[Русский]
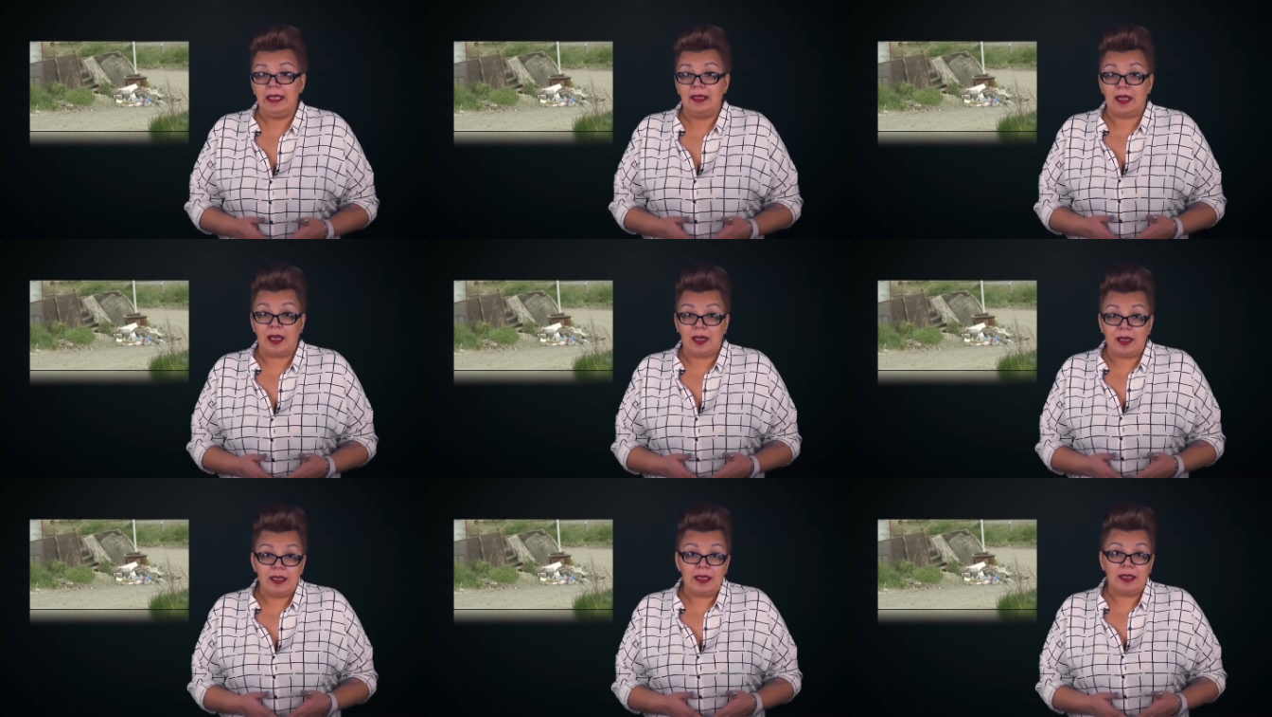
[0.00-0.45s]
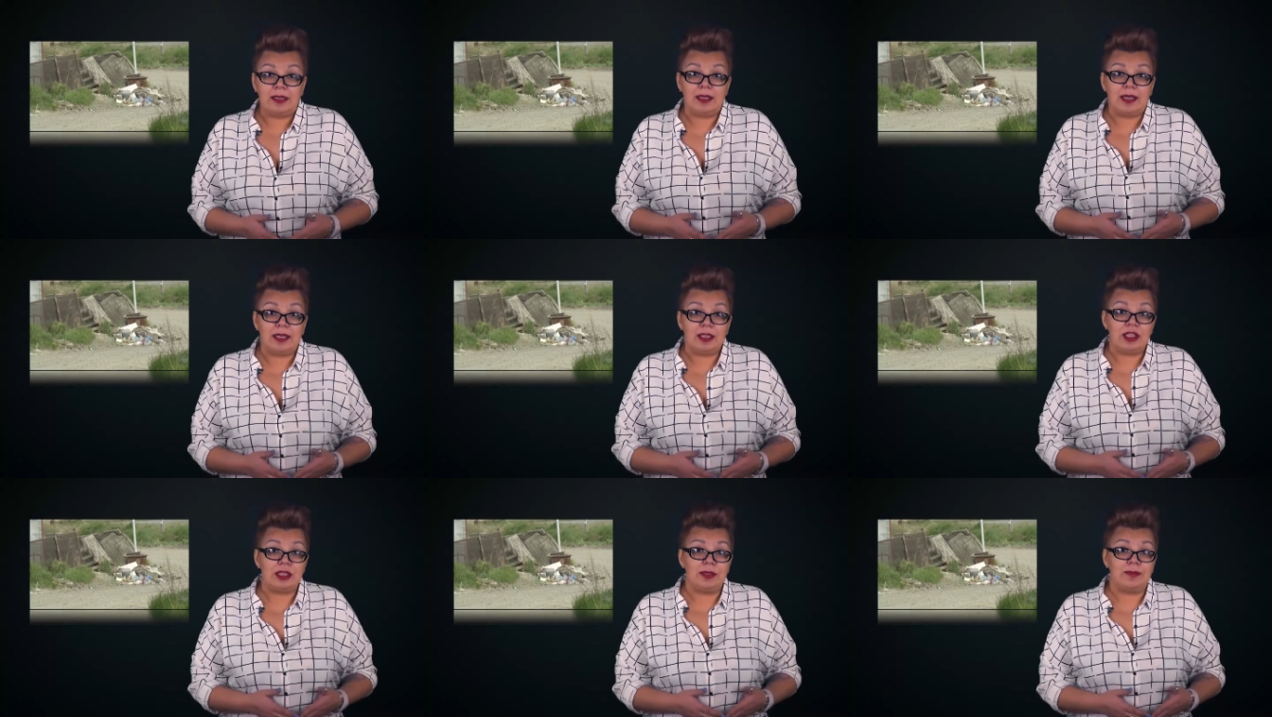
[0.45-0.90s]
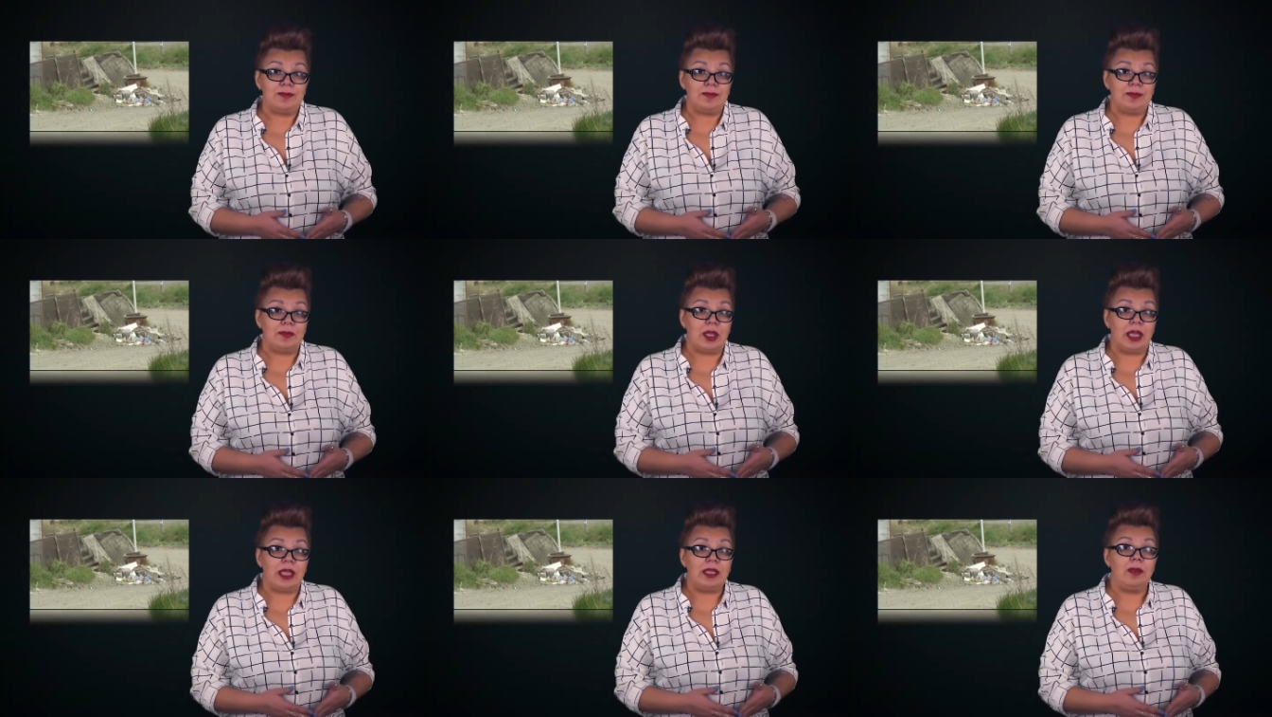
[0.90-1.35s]
Так или иначе,
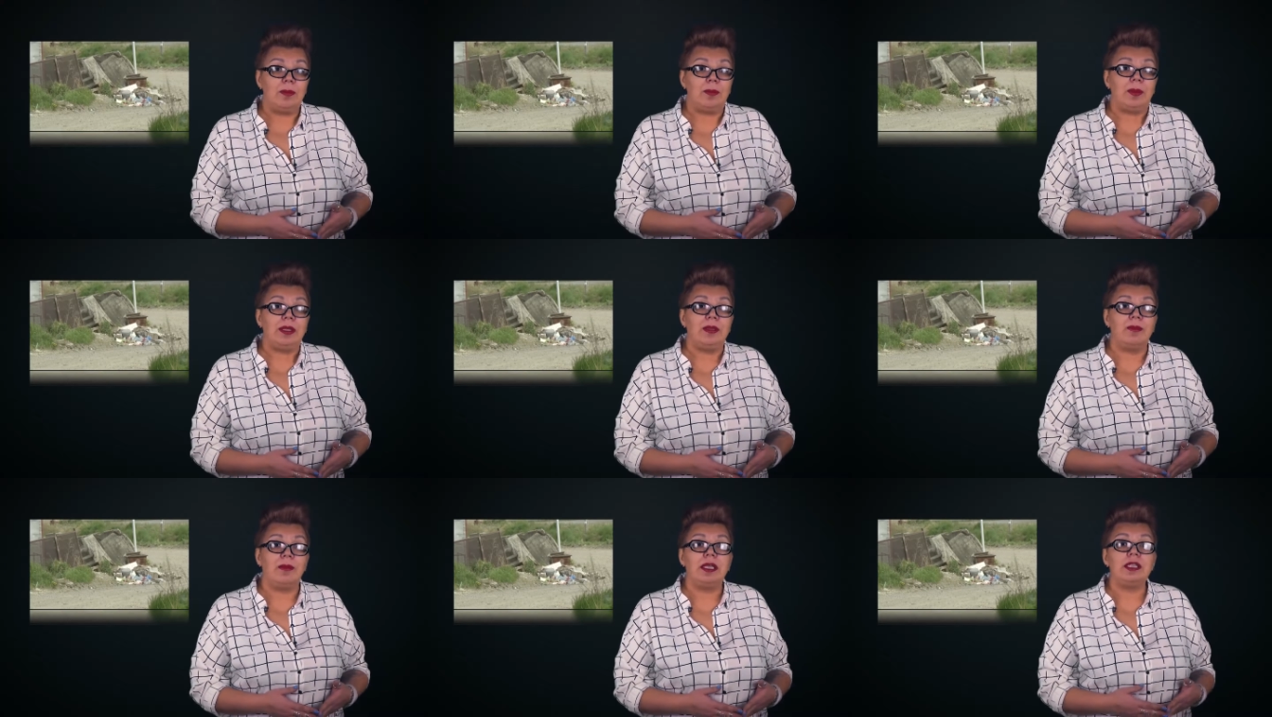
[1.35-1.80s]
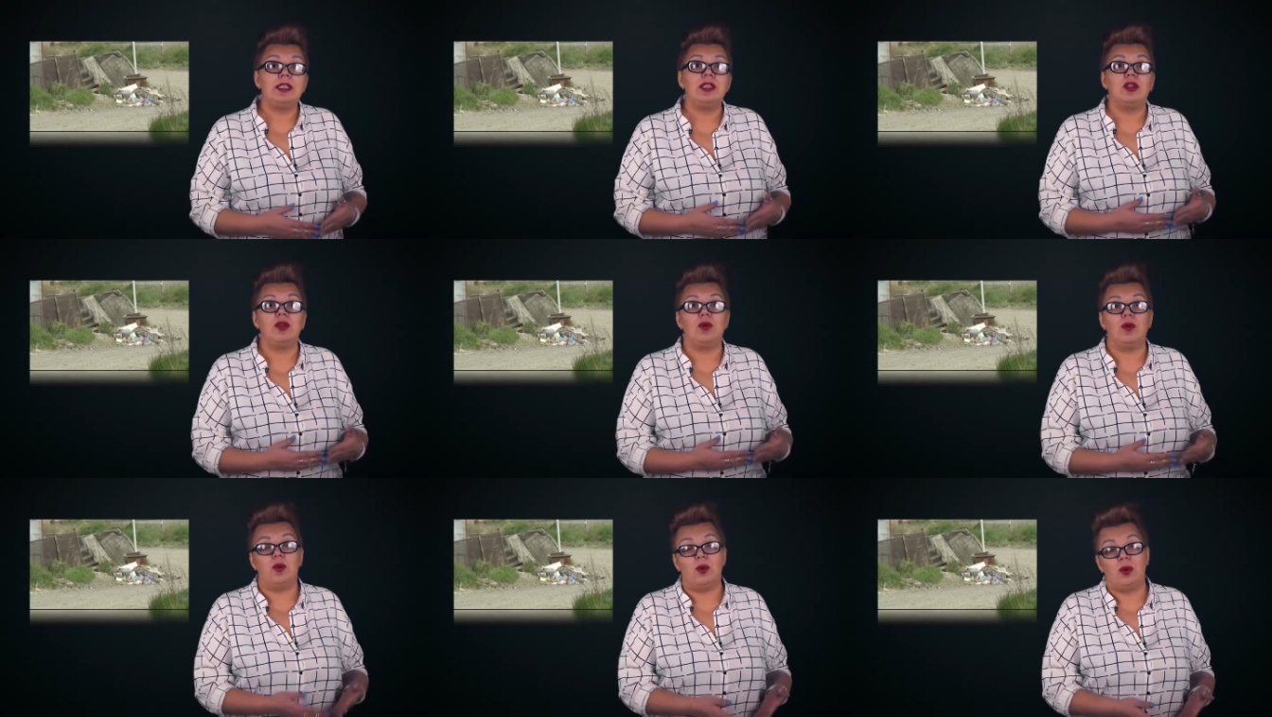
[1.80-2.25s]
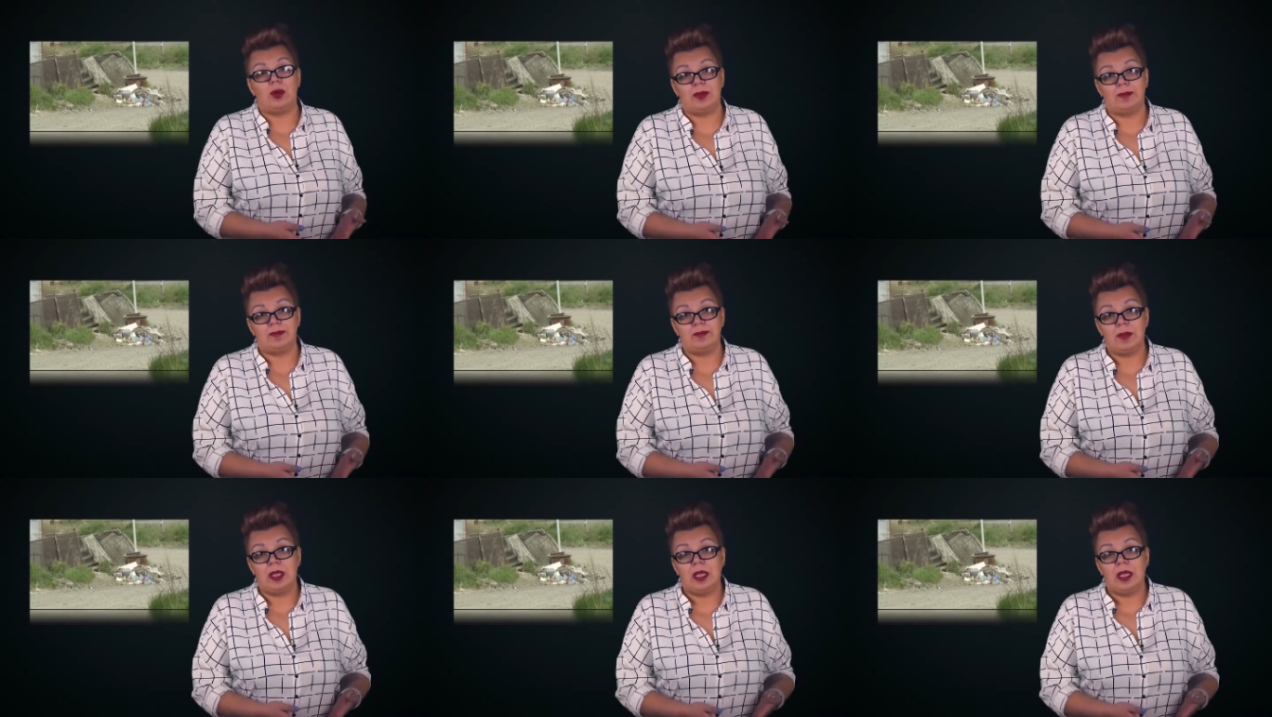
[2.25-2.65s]
надо понимать и другое.